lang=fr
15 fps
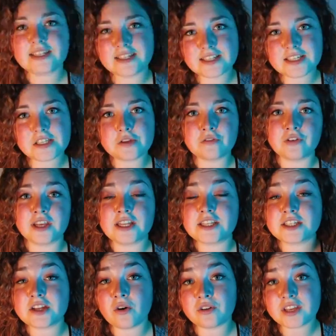et Guy se voyaient
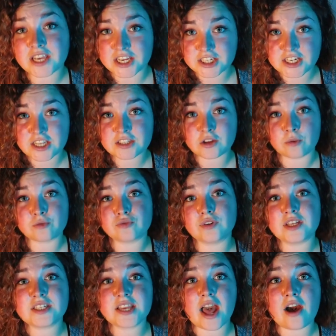déjà en cachette, comme je vous
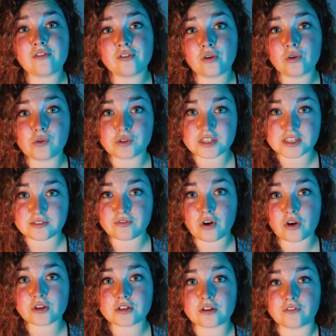l'ai dit, avant le
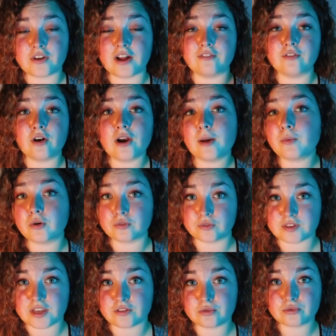divorce, enfin avant la
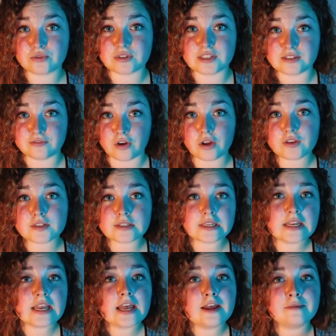prononciation du divorce.
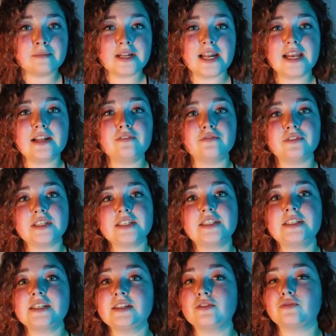Mais là, ils vont
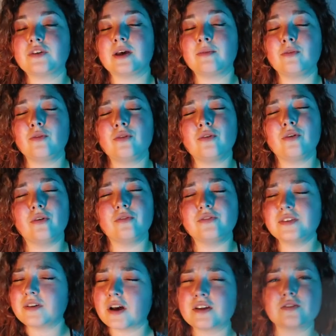décider de vraiment euh,
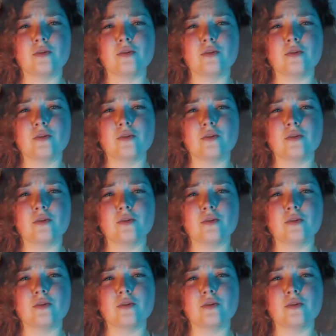vivre à